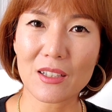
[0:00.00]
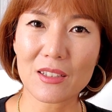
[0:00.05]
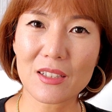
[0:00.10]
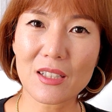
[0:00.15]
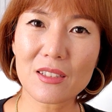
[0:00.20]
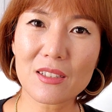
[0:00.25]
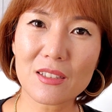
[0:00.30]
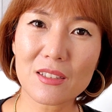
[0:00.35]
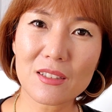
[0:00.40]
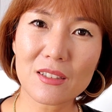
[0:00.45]

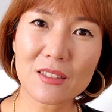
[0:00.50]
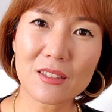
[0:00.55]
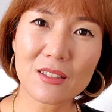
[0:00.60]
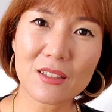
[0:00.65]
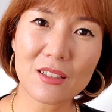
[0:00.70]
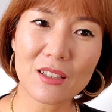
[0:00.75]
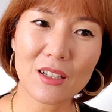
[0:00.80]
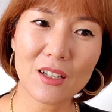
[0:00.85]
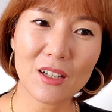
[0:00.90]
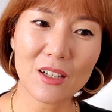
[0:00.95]

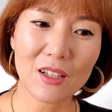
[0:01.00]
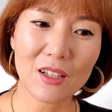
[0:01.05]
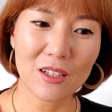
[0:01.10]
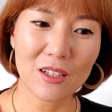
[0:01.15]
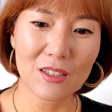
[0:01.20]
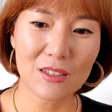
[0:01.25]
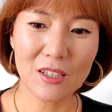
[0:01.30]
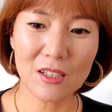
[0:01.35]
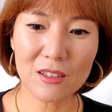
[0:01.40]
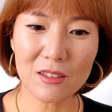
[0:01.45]
사실
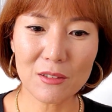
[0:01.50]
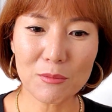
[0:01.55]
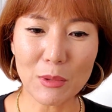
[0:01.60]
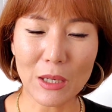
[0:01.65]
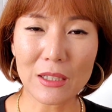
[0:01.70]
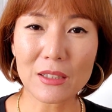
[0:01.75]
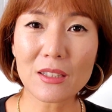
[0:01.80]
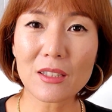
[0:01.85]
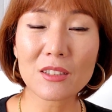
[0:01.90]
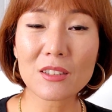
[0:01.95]
책을
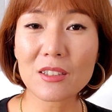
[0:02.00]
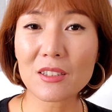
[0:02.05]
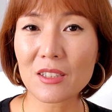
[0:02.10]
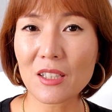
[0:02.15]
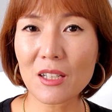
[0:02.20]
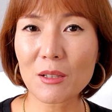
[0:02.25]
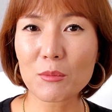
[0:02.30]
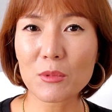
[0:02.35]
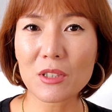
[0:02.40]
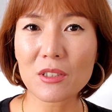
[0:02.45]
많이 읽는
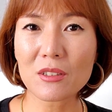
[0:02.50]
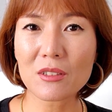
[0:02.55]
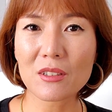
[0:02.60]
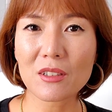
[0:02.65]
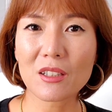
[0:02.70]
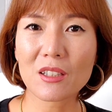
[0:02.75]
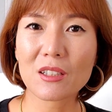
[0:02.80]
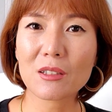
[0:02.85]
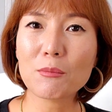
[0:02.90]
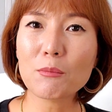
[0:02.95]

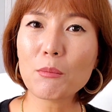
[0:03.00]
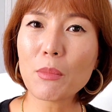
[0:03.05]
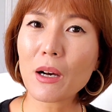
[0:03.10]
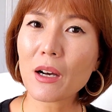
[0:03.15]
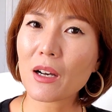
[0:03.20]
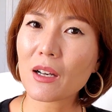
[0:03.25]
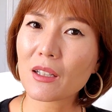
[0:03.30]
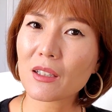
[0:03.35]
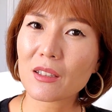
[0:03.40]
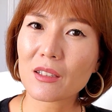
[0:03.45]
사람들은
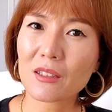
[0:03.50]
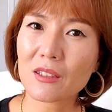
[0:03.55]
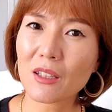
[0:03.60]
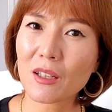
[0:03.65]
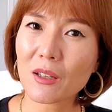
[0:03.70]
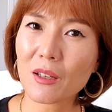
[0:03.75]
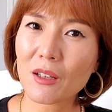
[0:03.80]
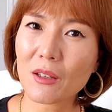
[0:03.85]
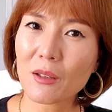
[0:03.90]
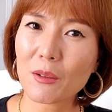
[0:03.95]
금방
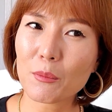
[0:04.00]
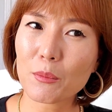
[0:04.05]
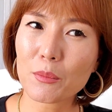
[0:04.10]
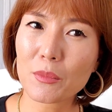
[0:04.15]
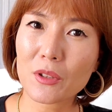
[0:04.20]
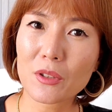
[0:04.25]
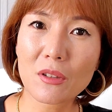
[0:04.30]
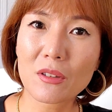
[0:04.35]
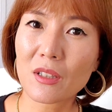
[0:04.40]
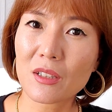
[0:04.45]
그게
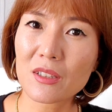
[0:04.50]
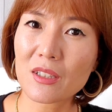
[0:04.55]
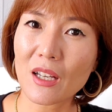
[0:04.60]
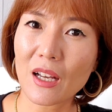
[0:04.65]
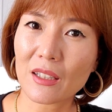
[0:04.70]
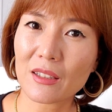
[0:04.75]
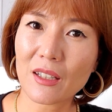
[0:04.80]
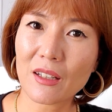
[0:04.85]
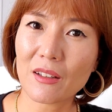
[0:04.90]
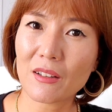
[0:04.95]
드러나지
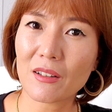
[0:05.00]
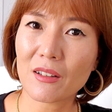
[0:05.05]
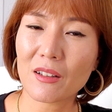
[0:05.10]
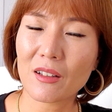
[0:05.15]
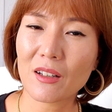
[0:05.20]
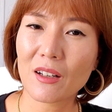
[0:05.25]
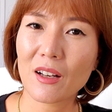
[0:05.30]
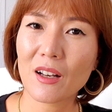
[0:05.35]
않아요.